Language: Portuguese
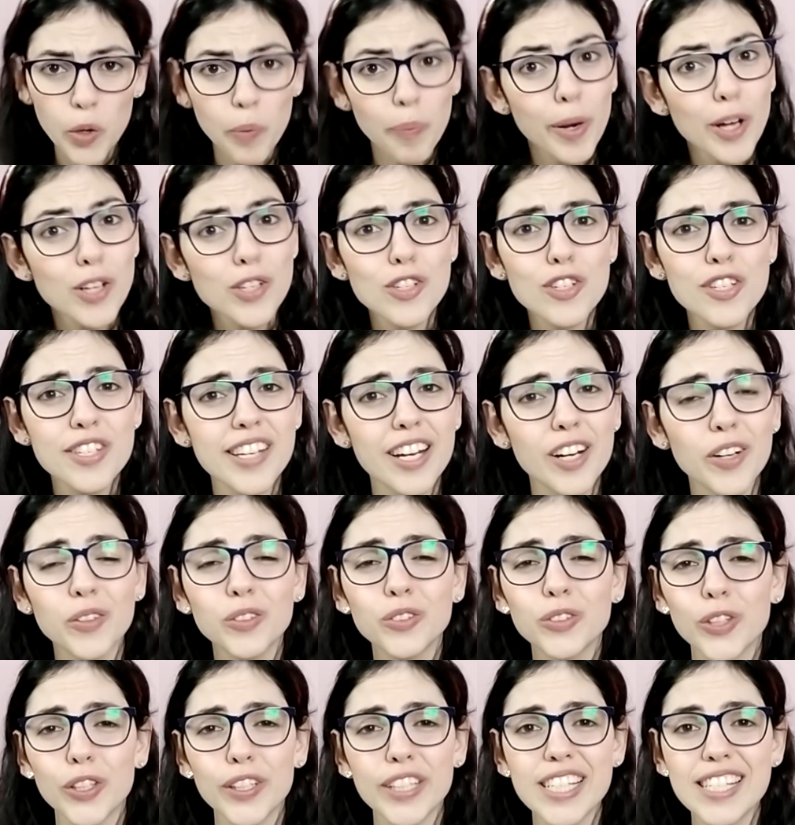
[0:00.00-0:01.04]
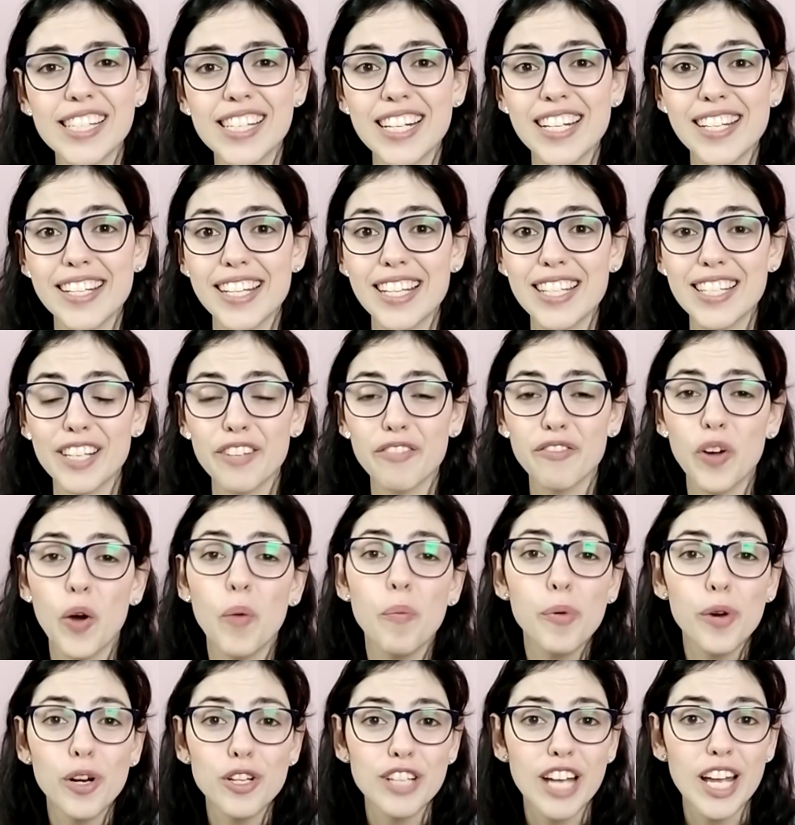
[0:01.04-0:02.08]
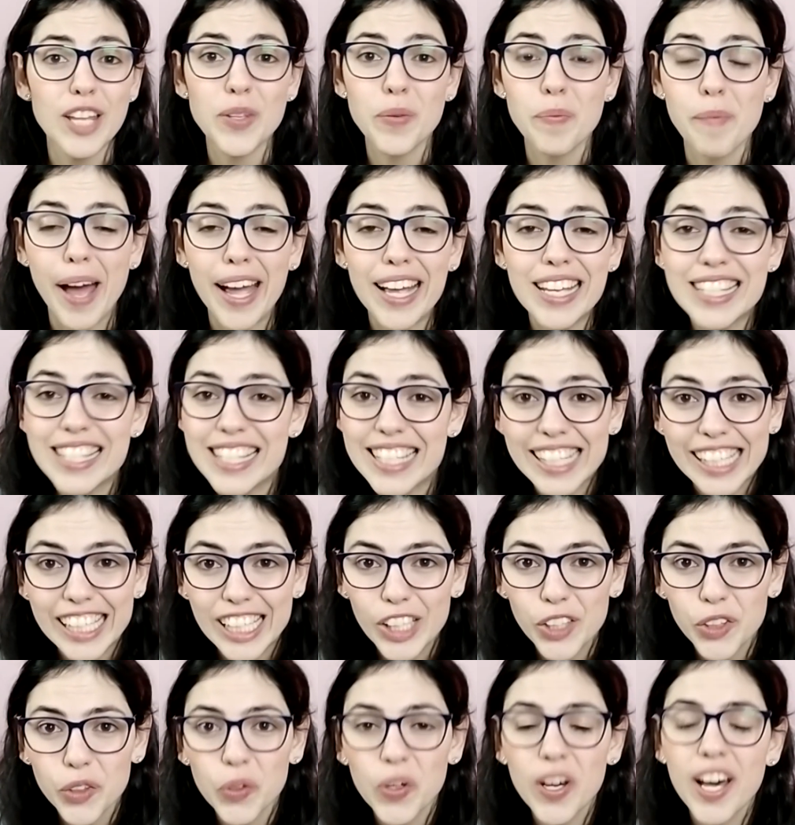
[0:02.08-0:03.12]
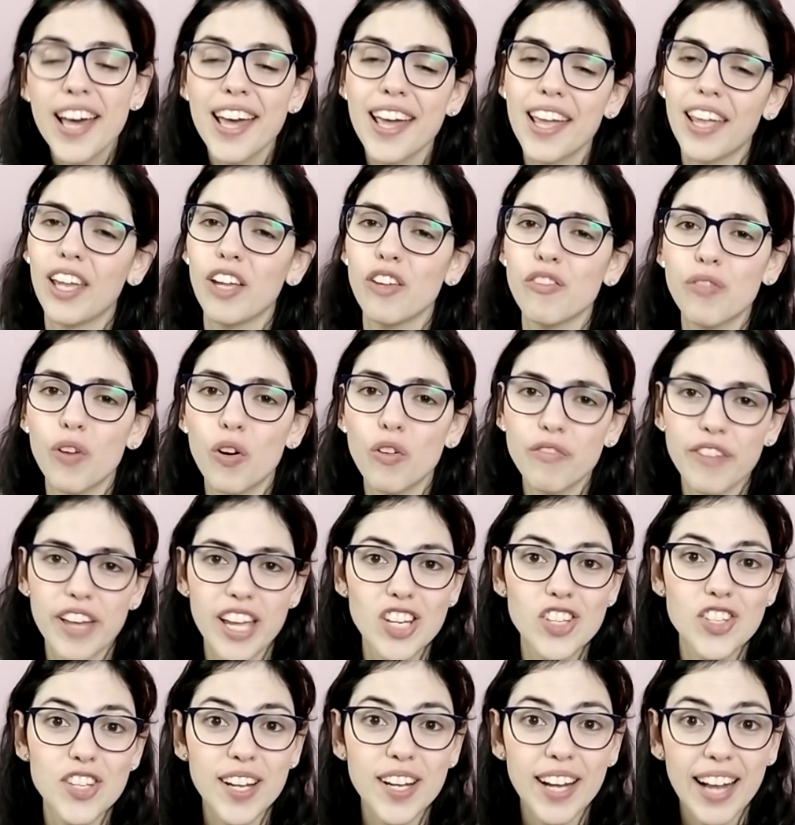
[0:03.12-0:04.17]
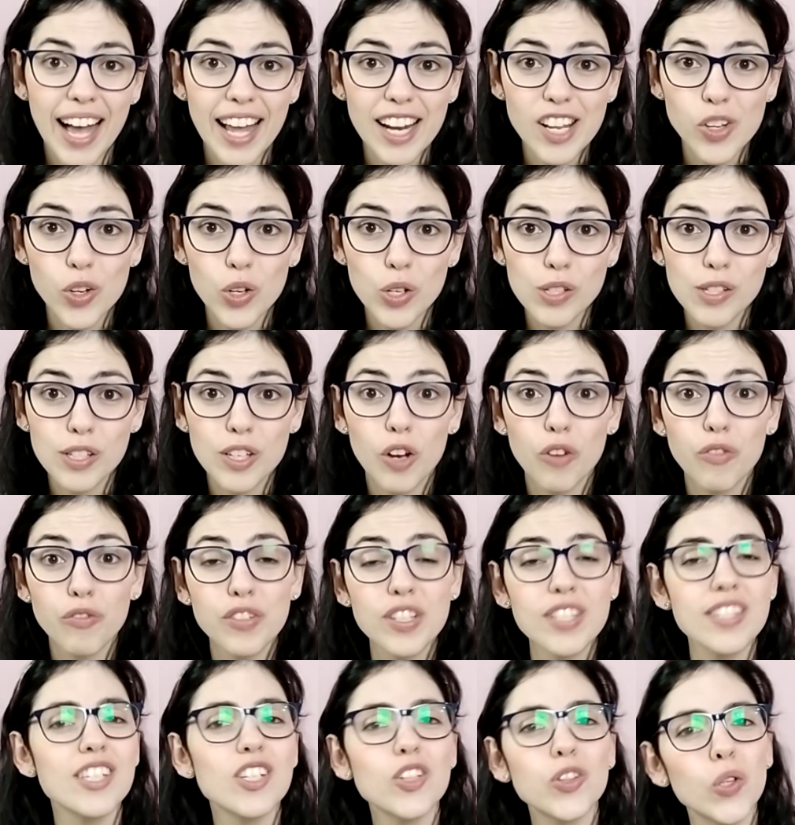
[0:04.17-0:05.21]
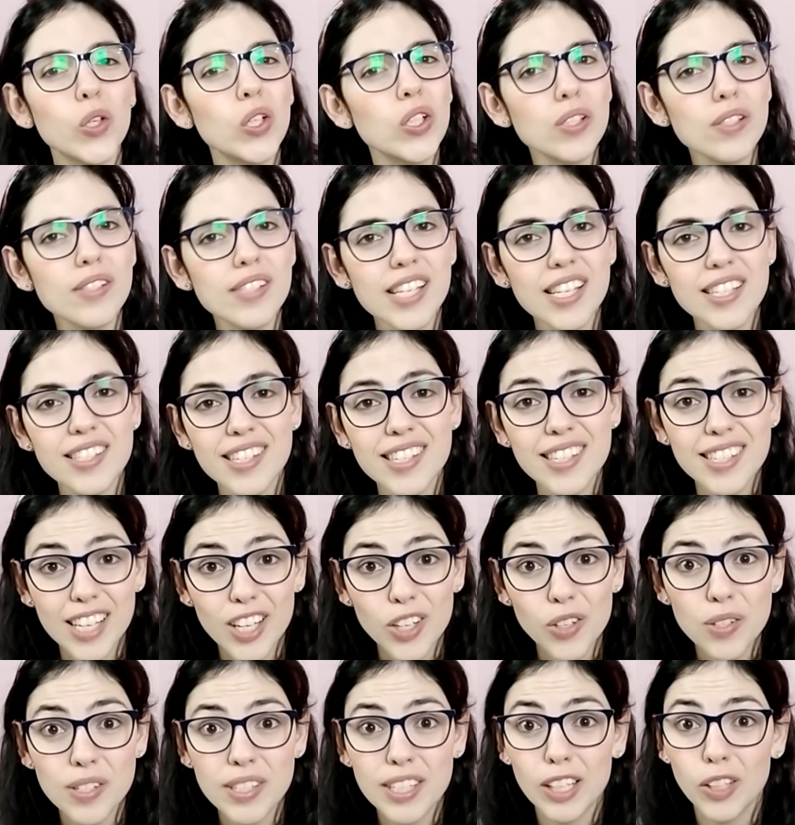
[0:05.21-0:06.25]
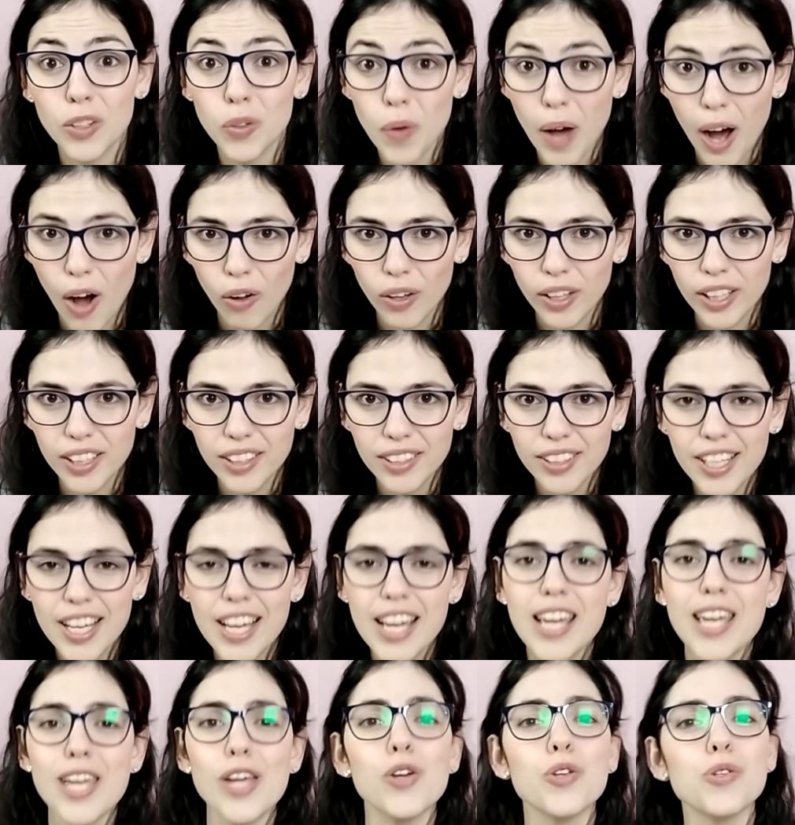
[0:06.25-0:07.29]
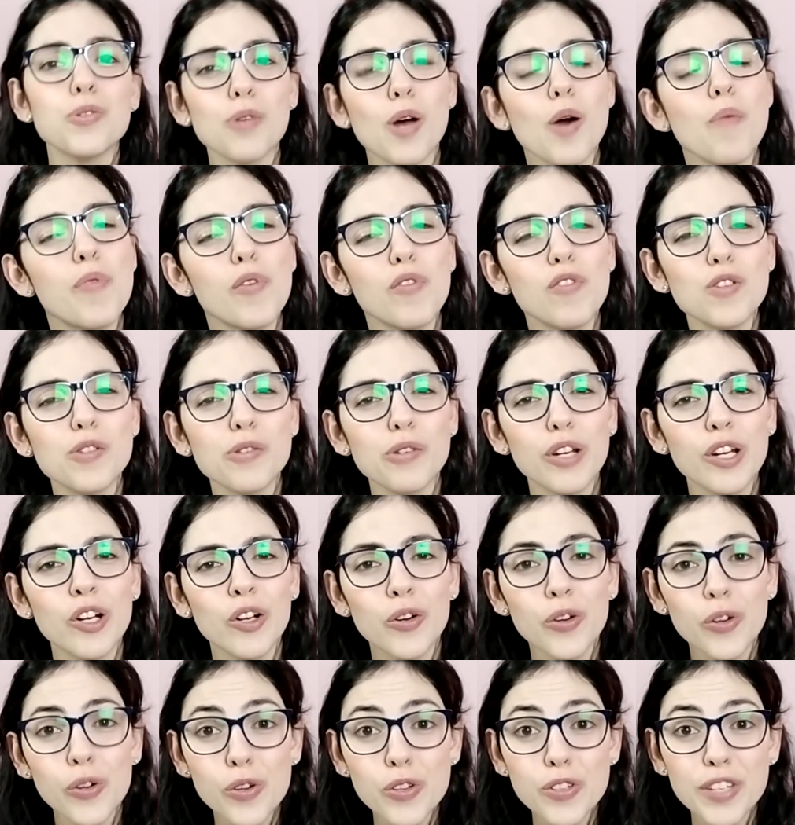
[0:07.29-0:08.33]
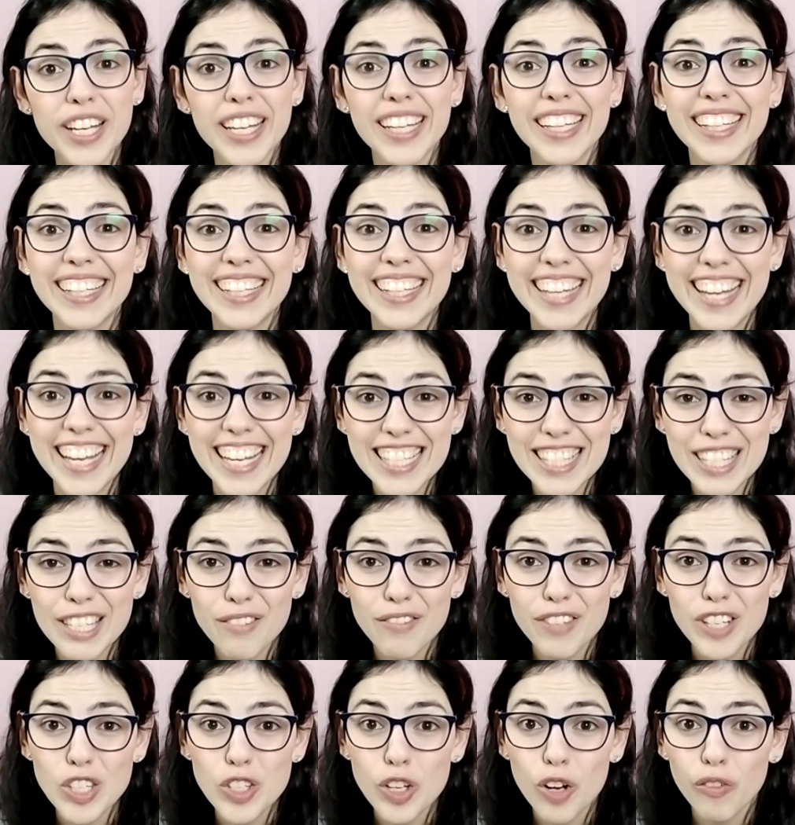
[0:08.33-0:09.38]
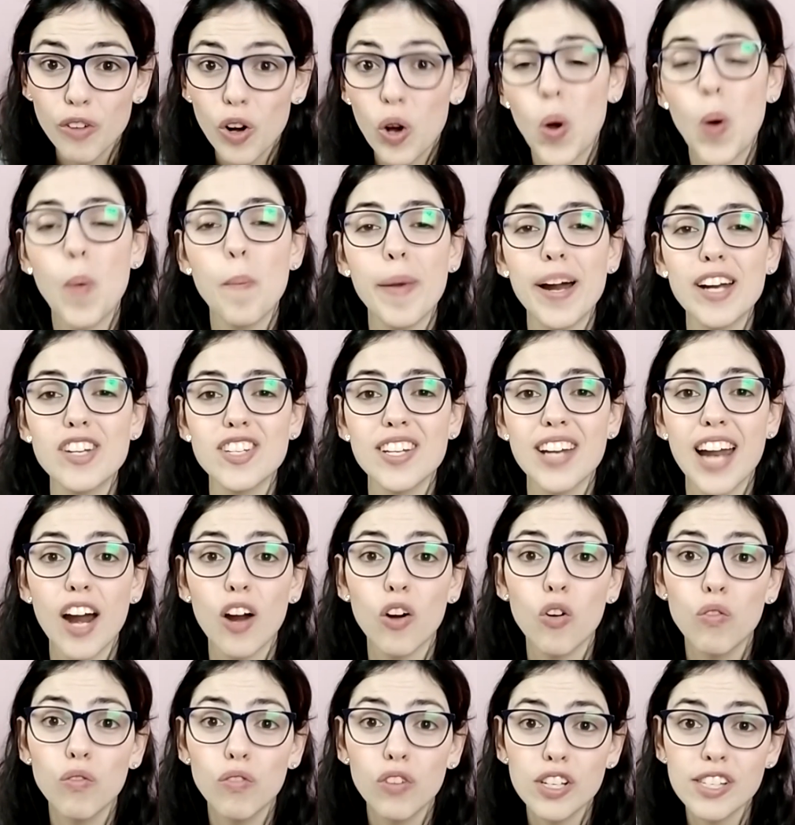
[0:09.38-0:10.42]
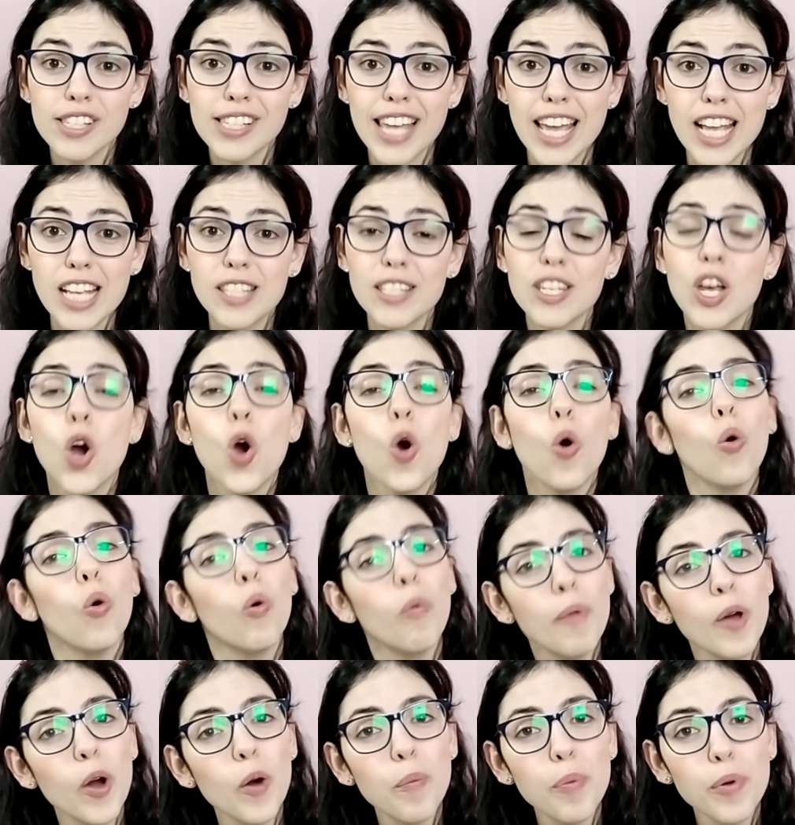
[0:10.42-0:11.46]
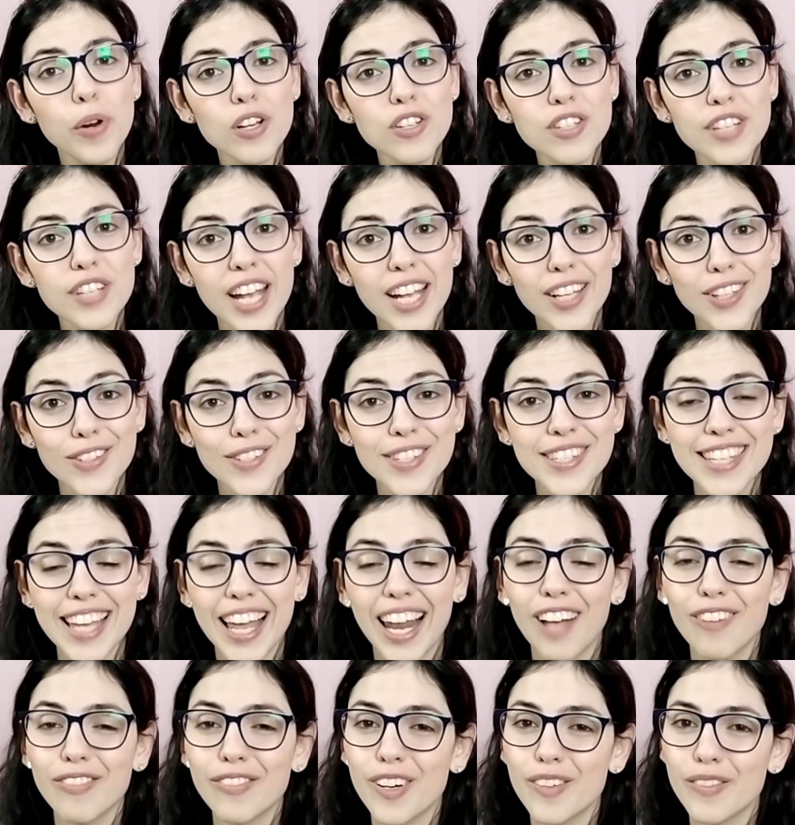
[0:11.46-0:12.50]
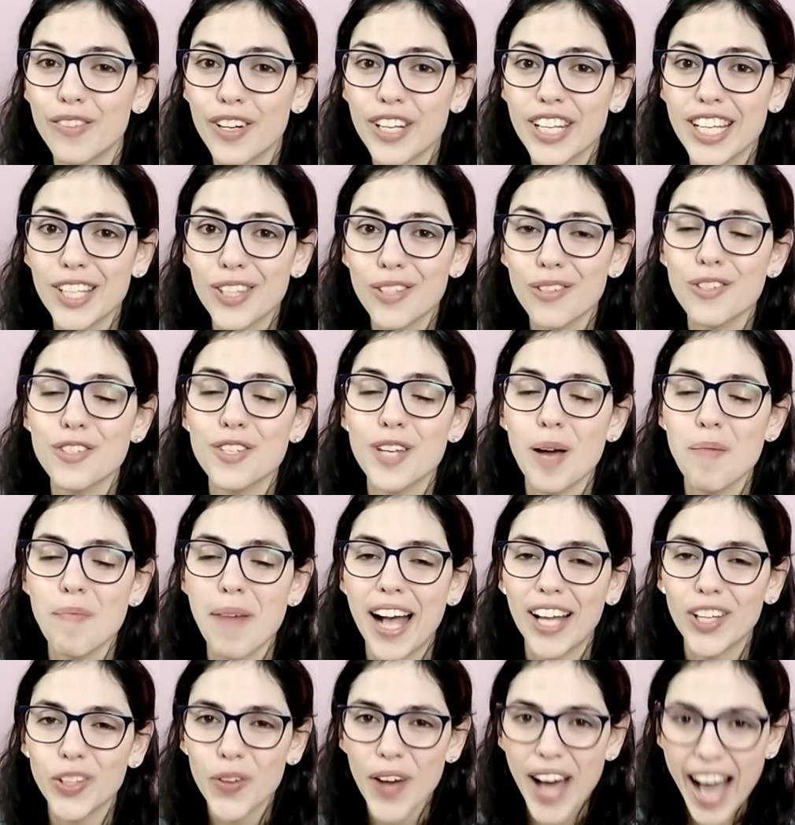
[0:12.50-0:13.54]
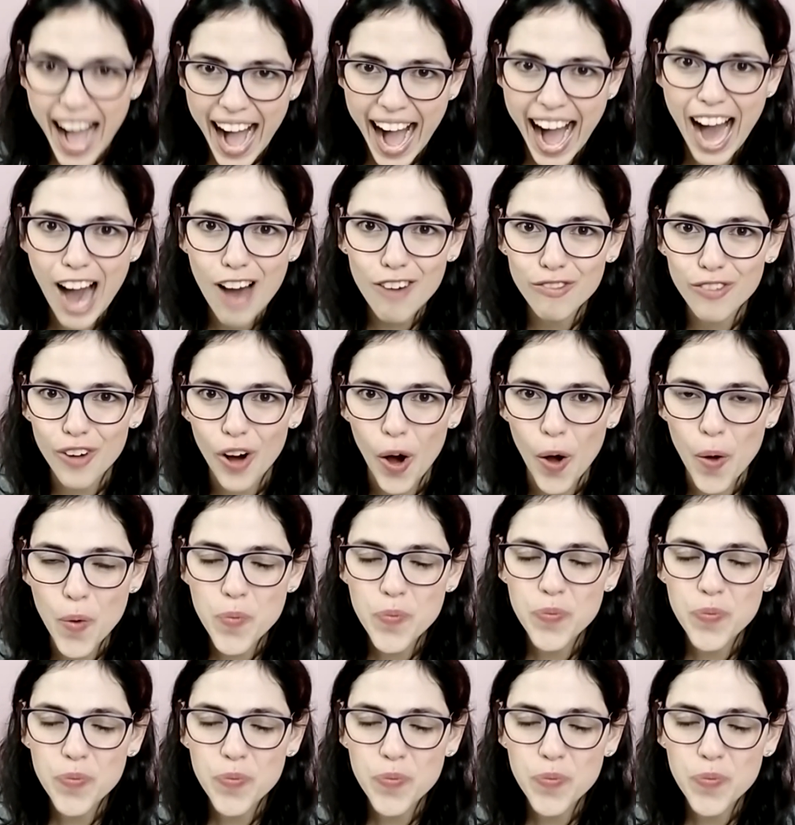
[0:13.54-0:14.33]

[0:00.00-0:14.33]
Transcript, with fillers: Eu posso dizer com toda certeza que foi o projeto mais lindo, envolvente e carinhoso que eu fiz em todos esses anos dando aula. Eu sou a professora Coruja e nesse vídeo eu vou compartilhar com vocês o meu projeto de sala favorito chamado A Avó.